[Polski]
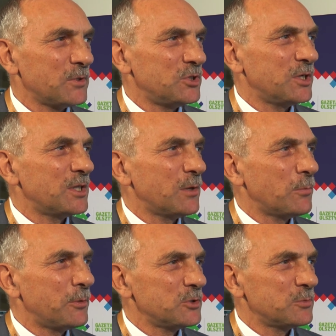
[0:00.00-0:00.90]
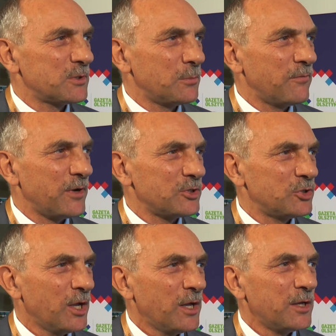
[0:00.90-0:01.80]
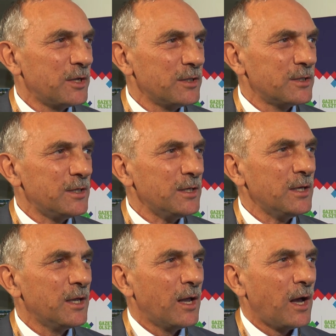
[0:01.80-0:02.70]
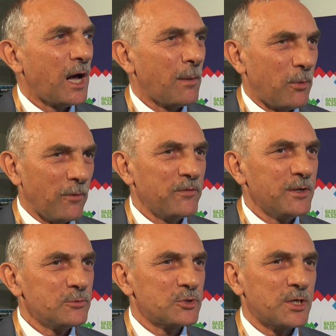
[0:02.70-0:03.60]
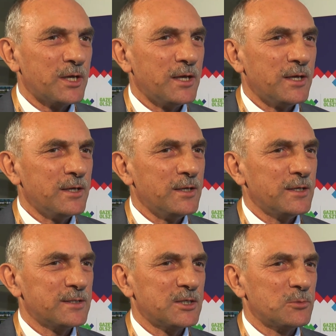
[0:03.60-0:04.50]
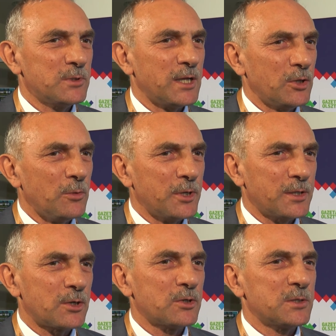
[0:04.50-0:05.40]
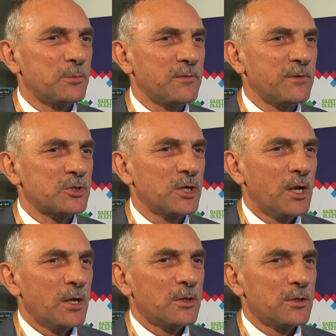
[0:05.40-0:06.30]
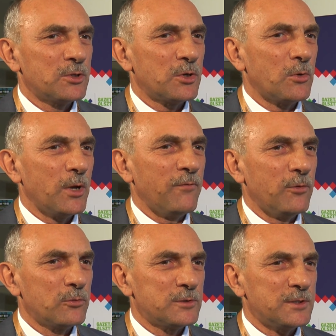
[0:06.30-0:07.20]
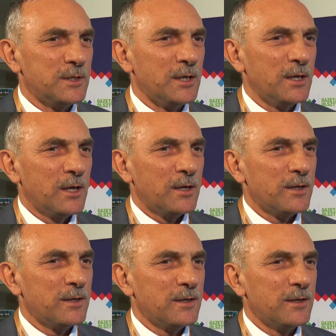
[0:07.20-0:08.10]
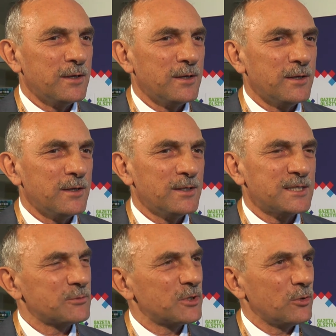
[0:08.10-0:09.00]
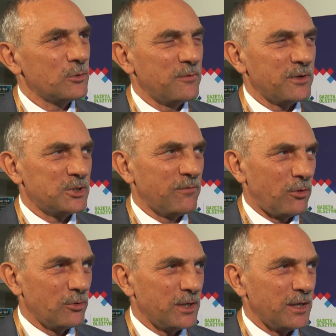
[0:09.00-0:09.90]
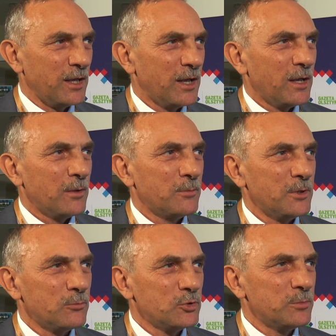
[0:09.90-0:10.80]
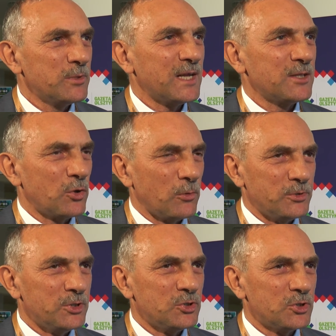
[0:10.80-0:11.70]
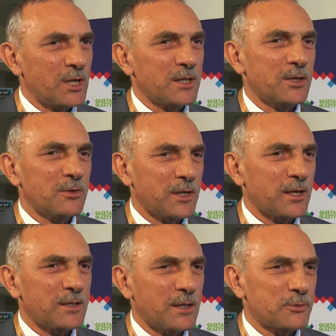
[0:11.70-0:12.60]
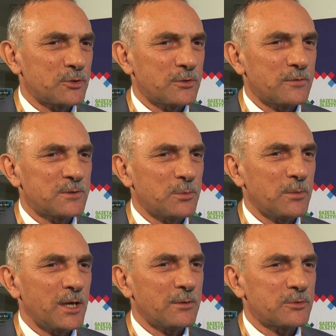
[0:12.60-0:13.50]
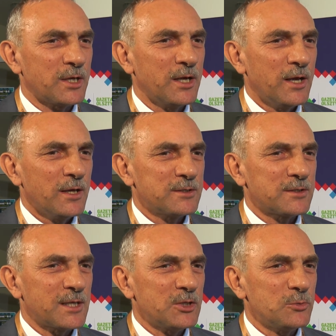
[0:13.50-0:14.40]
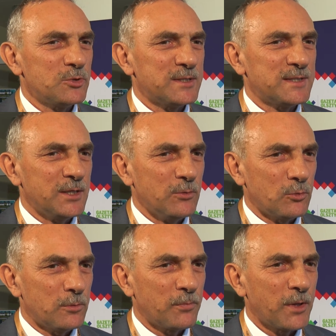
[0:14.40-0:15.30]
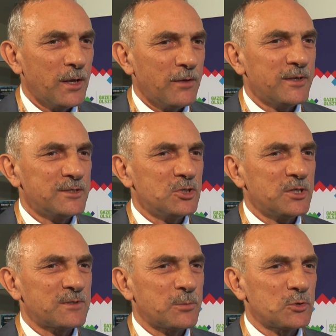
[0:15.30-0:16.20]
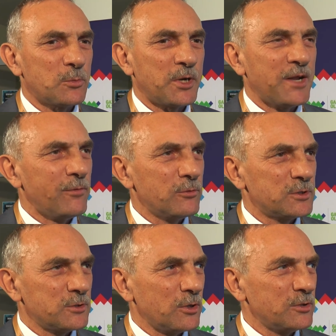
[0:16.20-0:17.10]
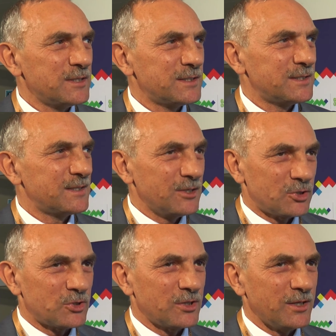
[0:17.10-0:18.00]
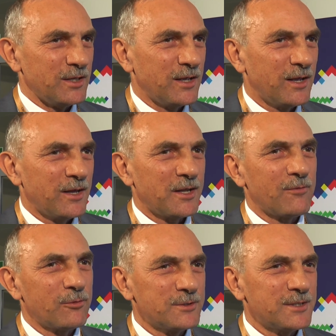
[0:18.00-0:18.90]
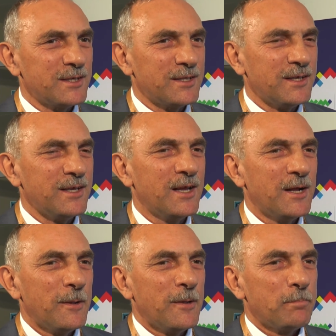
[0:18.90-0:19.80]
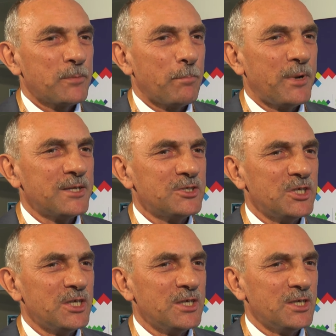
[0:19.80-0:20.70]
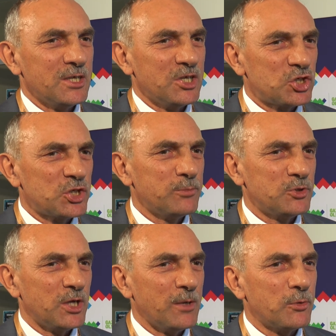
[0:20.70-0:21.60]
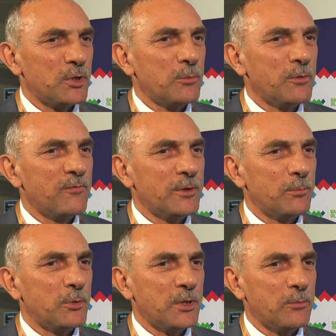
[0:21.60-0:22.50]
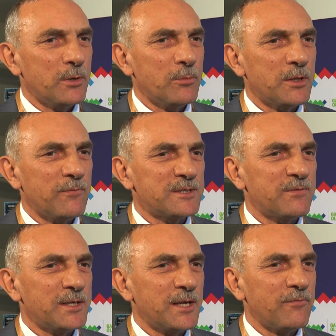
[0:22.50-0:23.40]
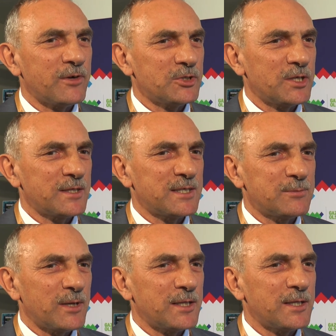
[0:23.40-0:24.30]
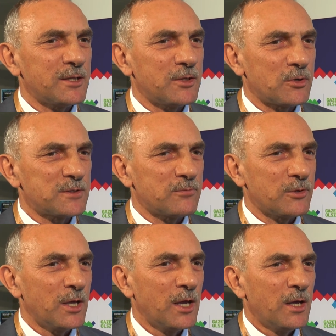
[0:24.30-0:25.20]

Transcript: dzięki temu powinniśmy zdobywać rynki, a powiem, że jesteśmy na dobrej drodze, ponieważ y, drogą ewolucji yy, zawsze to odbywa się wolniej. My musimy nadrobić, dlatego tak jak na początku wspomniałem, że zostaliśmy gdzieś z tyłu, więc dzisiaj w sposób rewolucjonistyczny, rewolucyjny bardziej i szybciej podejmujemy, podejmujemy te wyzwania właśnie na te zmiany, na ten rozwój.